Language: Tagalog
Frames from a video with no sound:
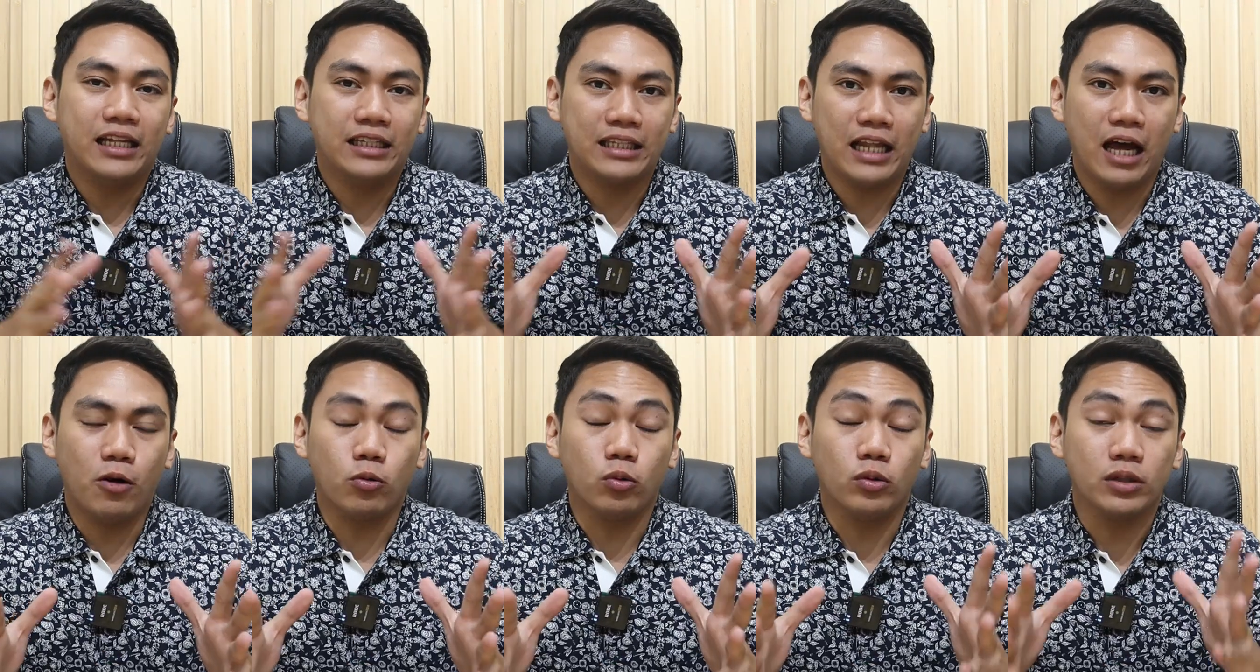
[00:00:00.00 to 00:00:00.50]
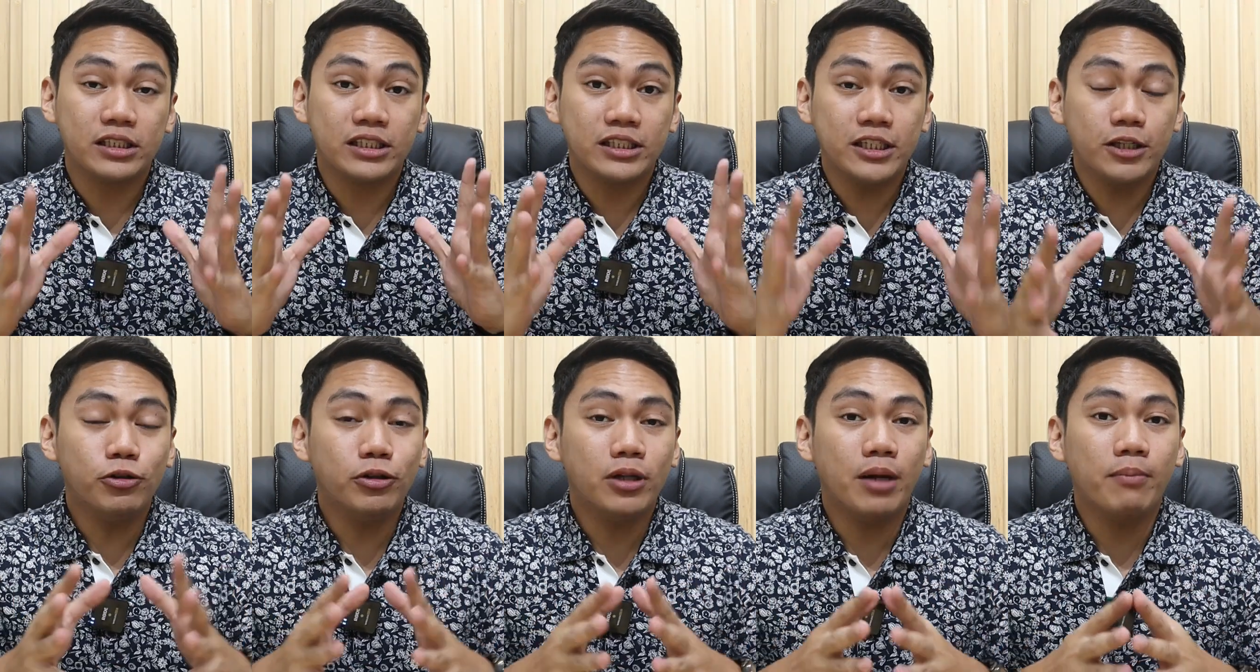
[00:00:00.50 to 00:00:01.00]
Now,
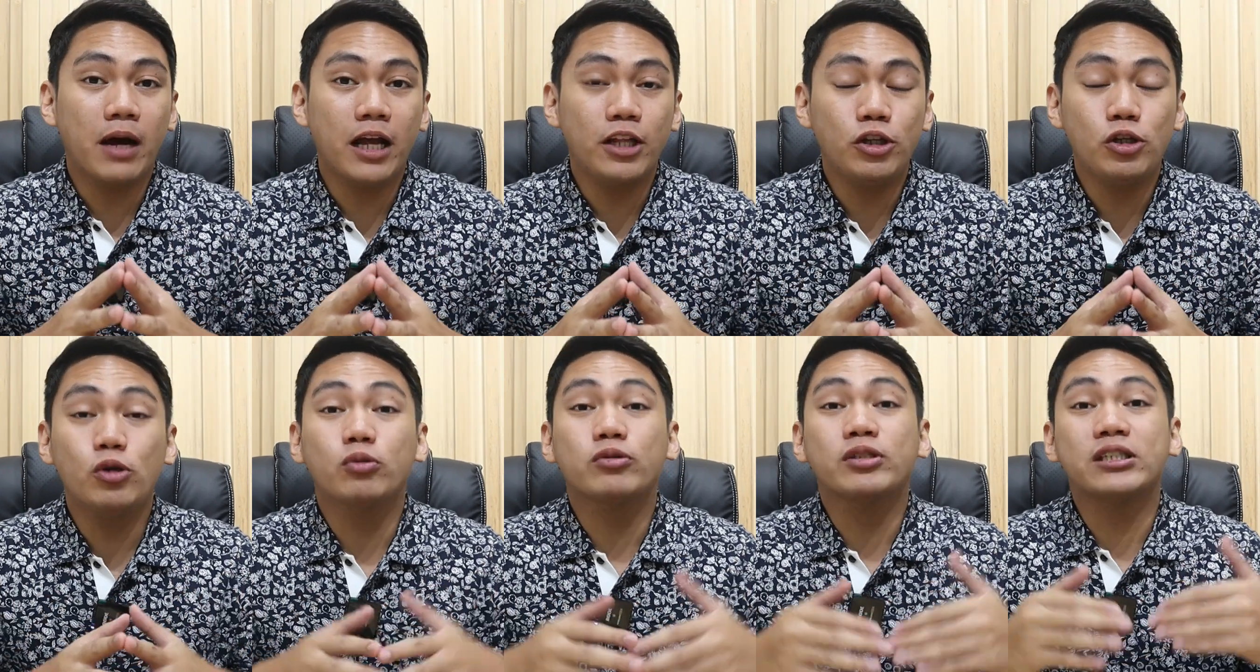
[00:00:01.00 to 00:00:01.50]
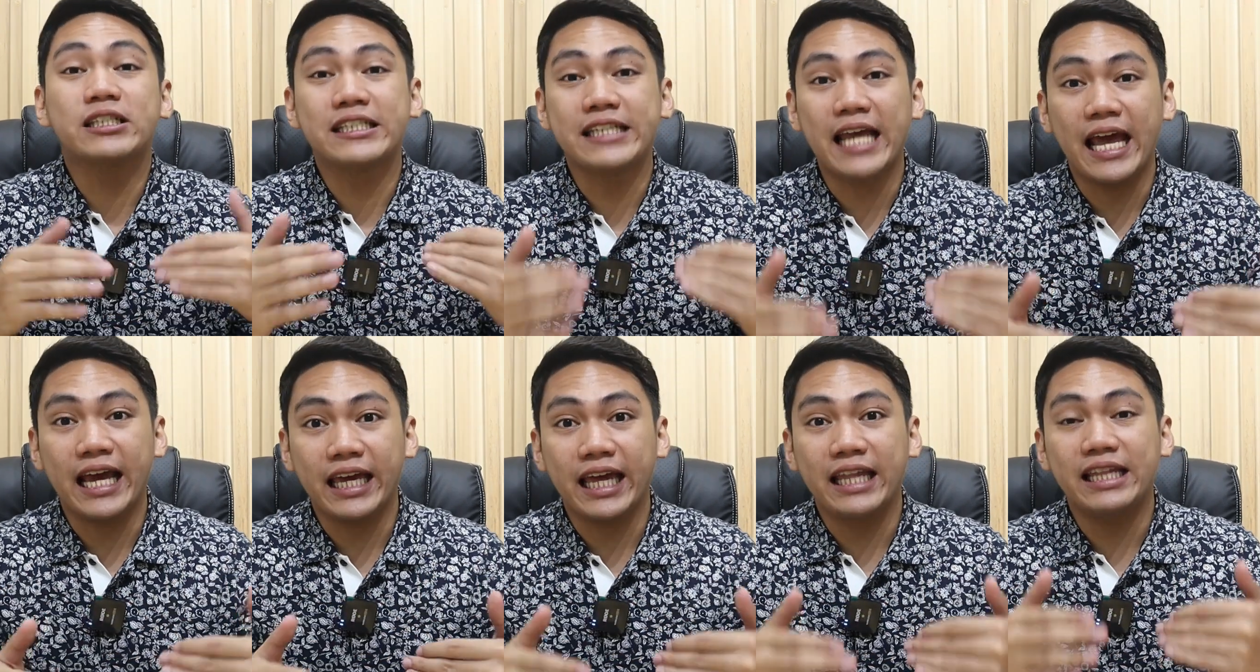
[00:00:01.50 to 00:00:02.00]
sino naman yung
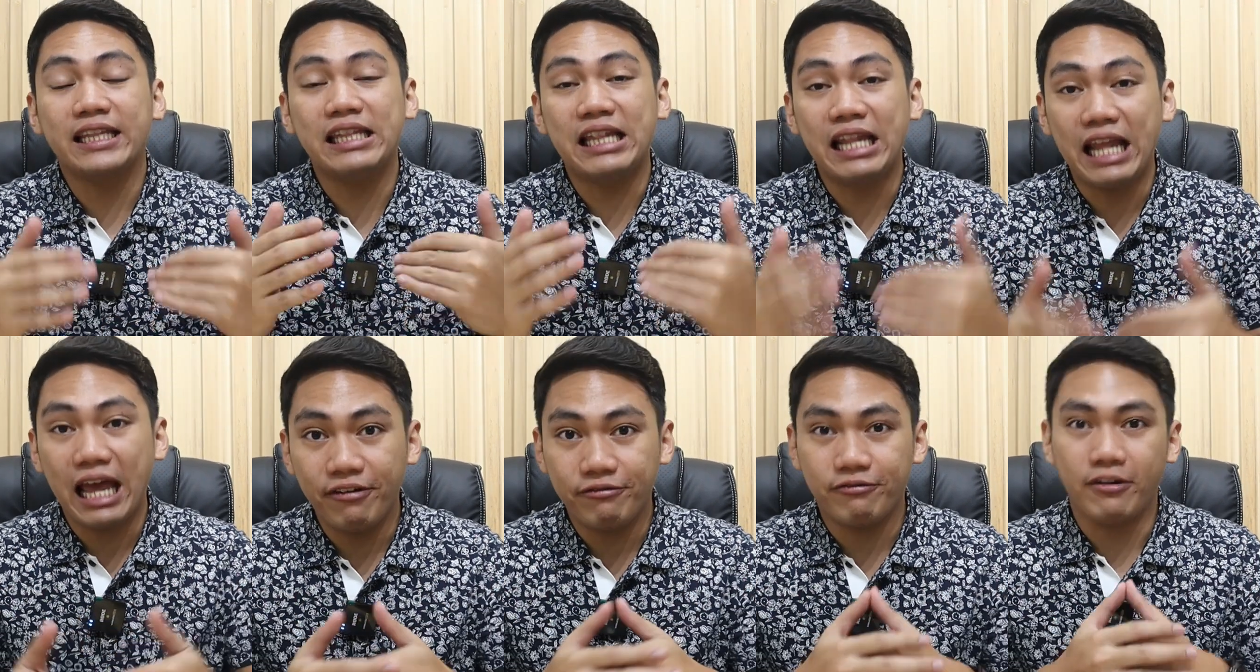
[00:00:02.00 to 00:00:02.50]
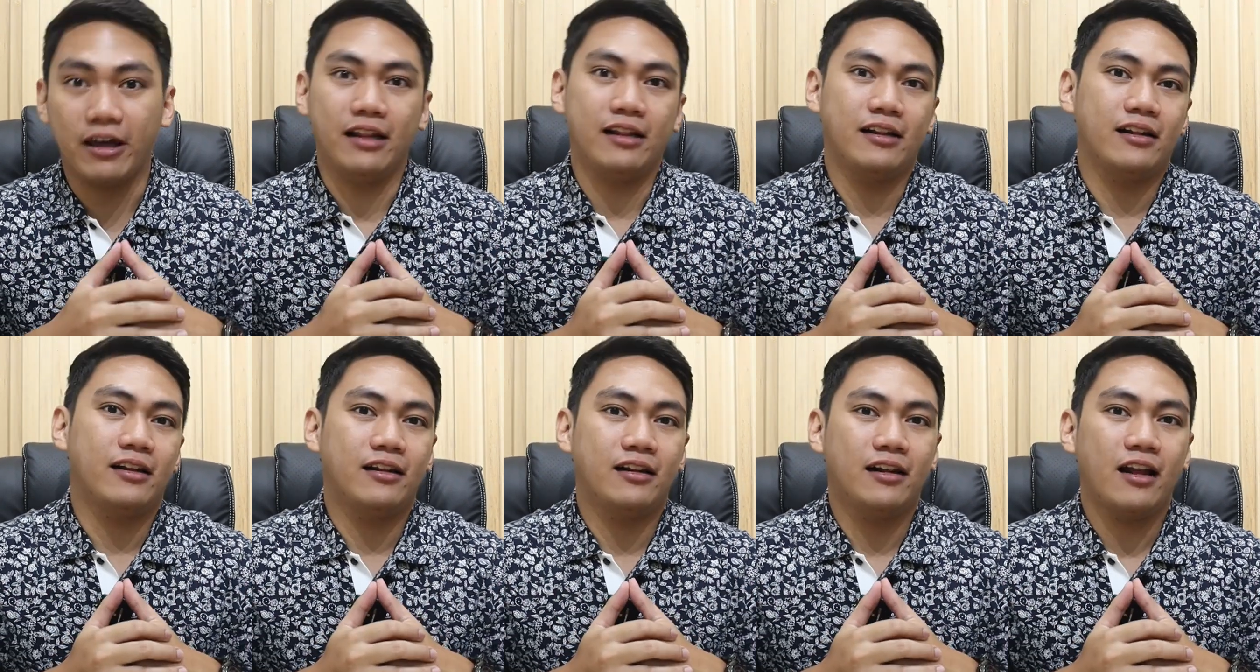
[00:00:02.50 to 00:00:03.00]
second level
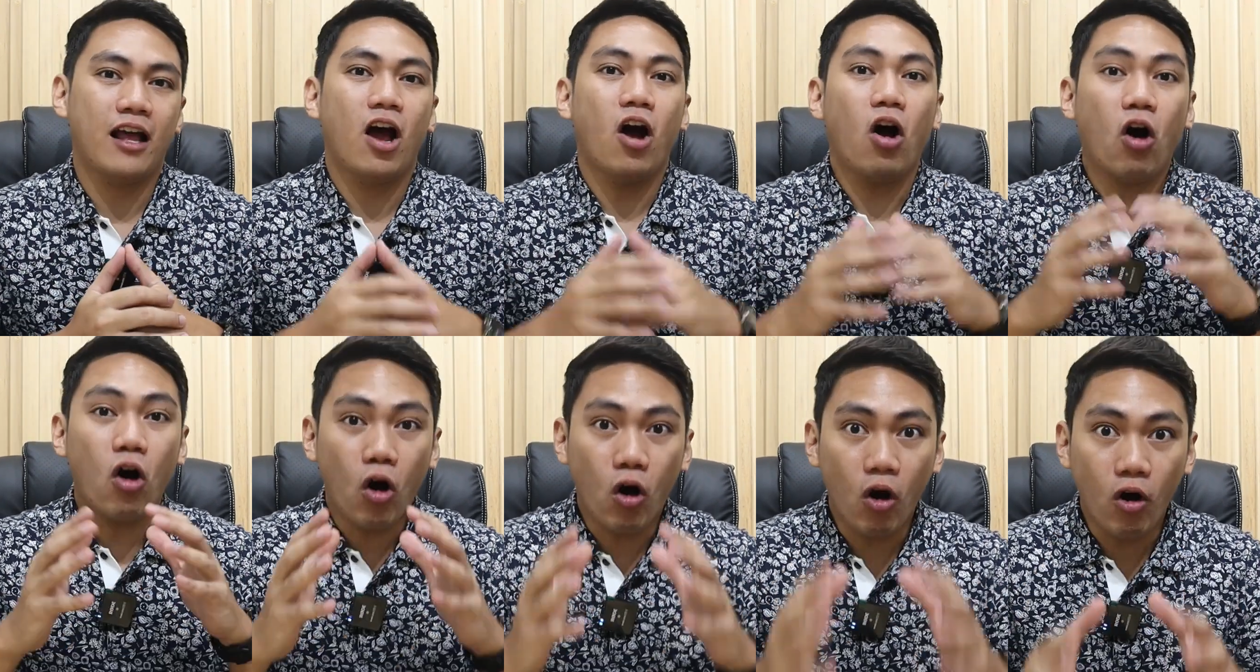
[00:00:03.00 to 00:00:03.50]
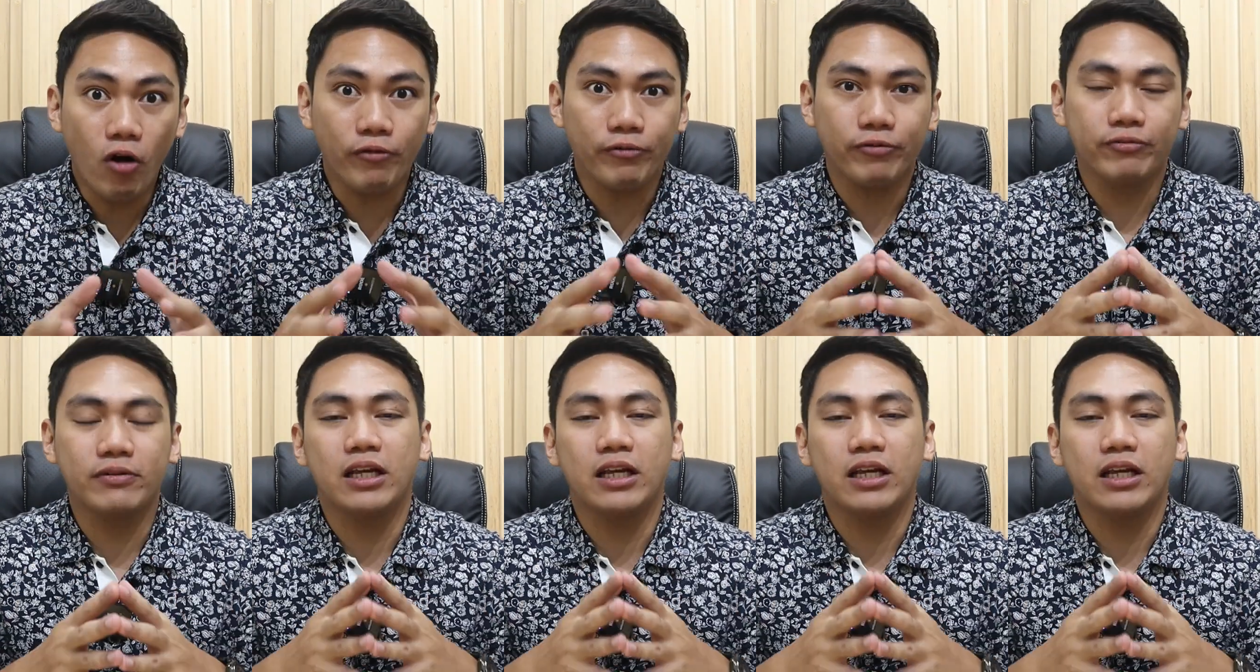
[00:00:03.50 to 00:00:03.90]
of